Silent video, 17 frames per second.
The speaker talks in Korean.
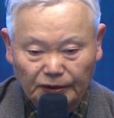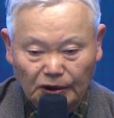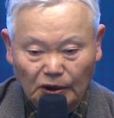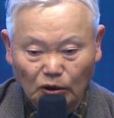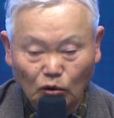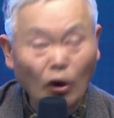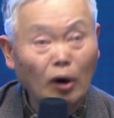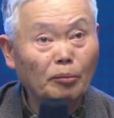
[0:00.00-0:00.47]

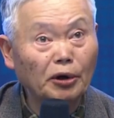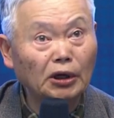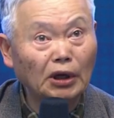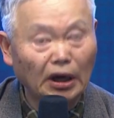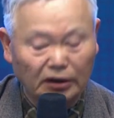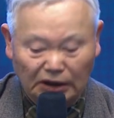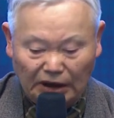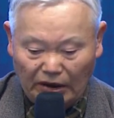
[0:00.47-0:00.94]
이것도 화보에
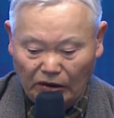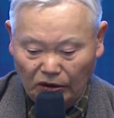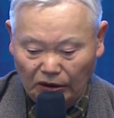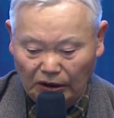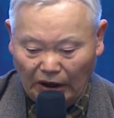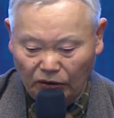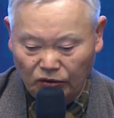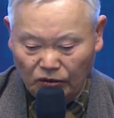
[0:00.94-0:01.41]
나, 나,
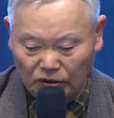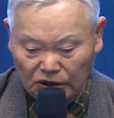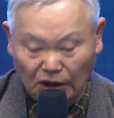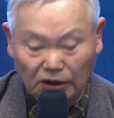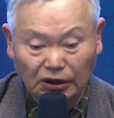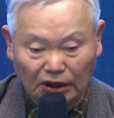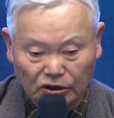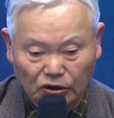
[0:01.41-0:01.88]
나왔던 걸
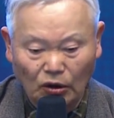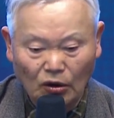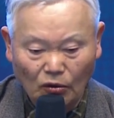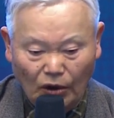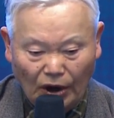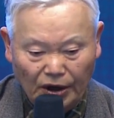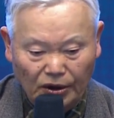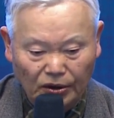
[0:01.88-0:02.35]
제가 다시
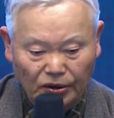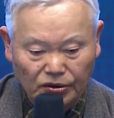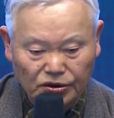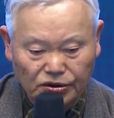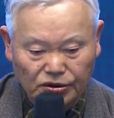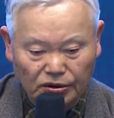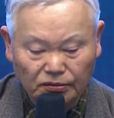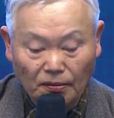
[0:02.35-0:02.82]
확인한
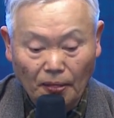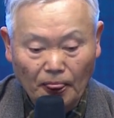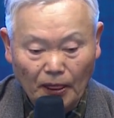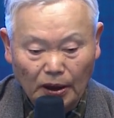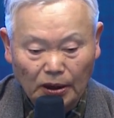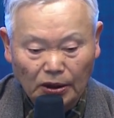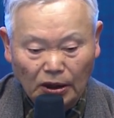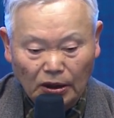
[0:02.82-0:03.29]
것이죠.
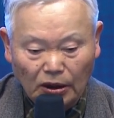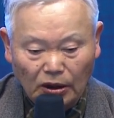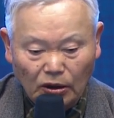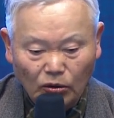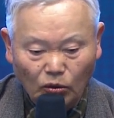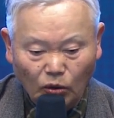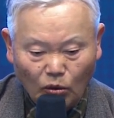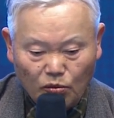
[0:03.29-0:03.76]

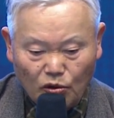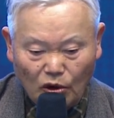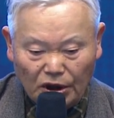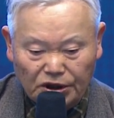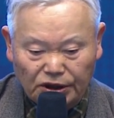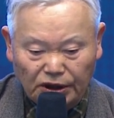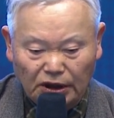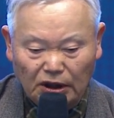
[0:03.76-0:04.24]

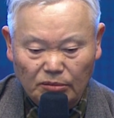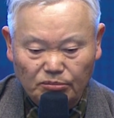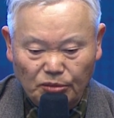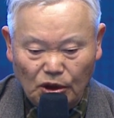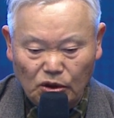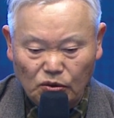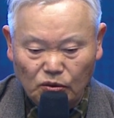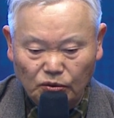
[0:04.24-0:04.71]
동북아시아
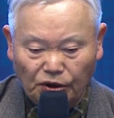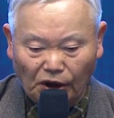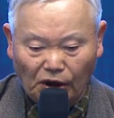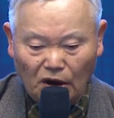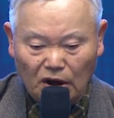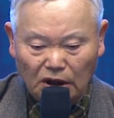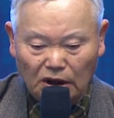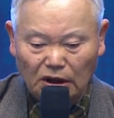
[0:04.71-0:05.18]
미중
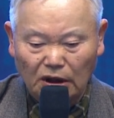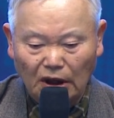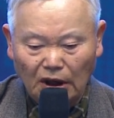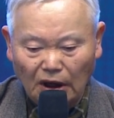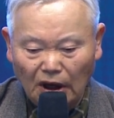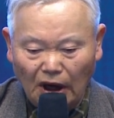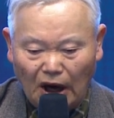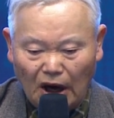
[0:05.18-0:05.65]
대결과
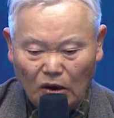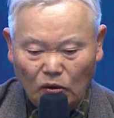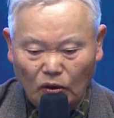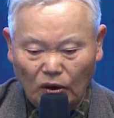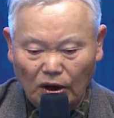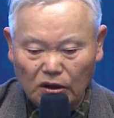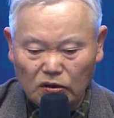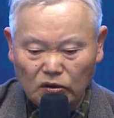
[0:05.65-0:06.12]

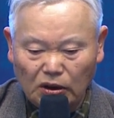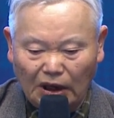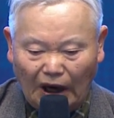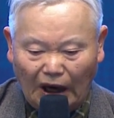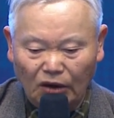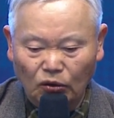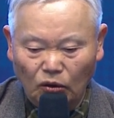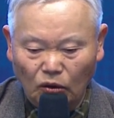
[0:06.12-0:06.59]
한국의
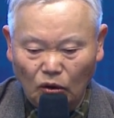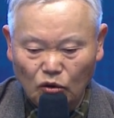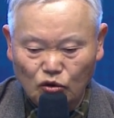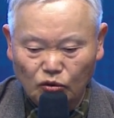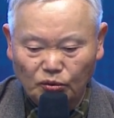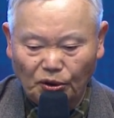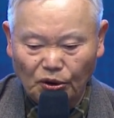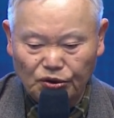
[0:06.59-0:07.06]
간도
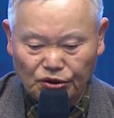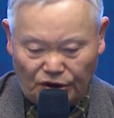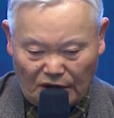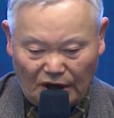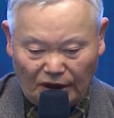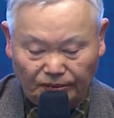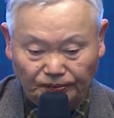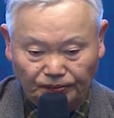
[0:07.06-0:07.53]
수복
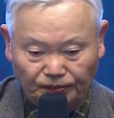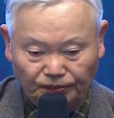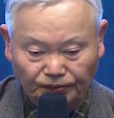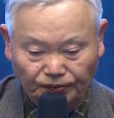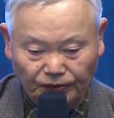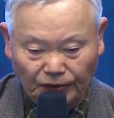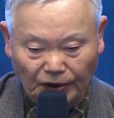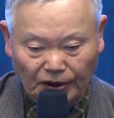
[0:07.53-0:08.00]
전략.
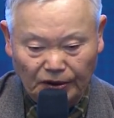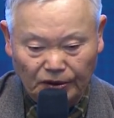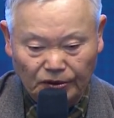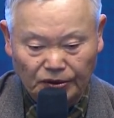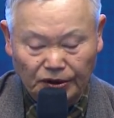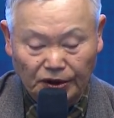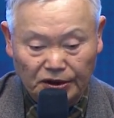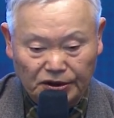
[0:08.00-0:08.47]
예,
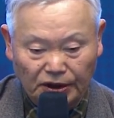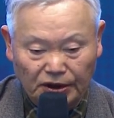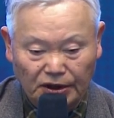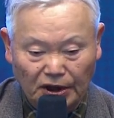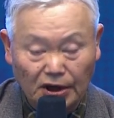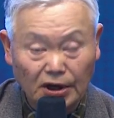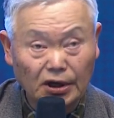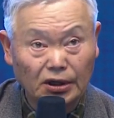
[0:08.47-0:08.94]
여기에 제
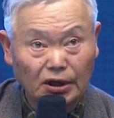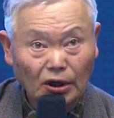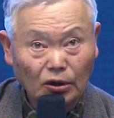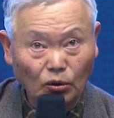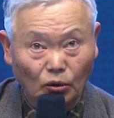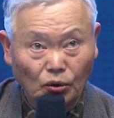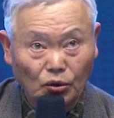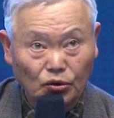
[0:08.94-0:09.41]
얘기가
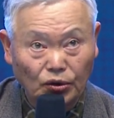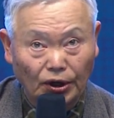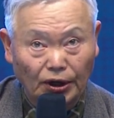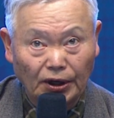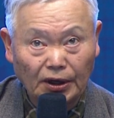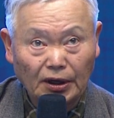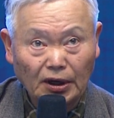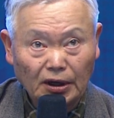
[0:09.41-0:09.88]
나오는
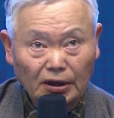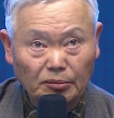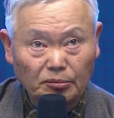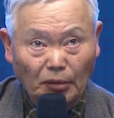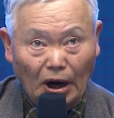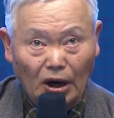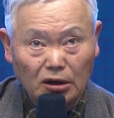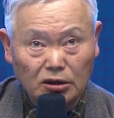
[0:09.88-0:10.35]
중에
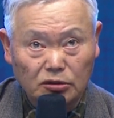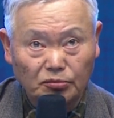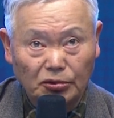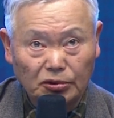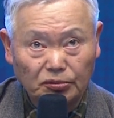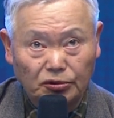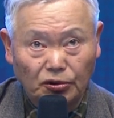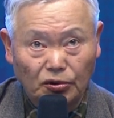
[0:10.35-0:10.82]

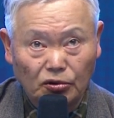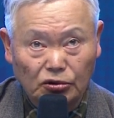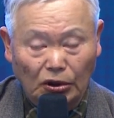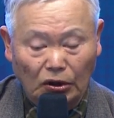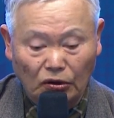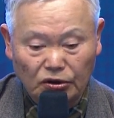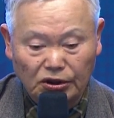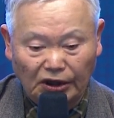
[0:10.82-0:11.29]
말씀만
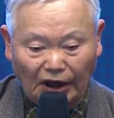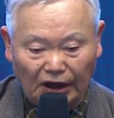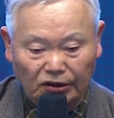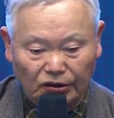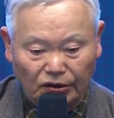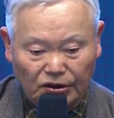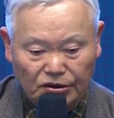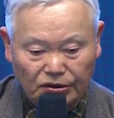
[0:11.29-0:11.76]
드리고자 하는 것이
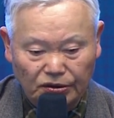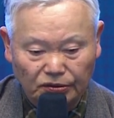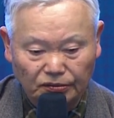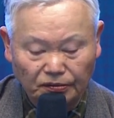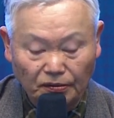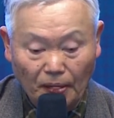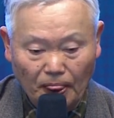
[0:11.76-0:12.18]
다 들어있어요.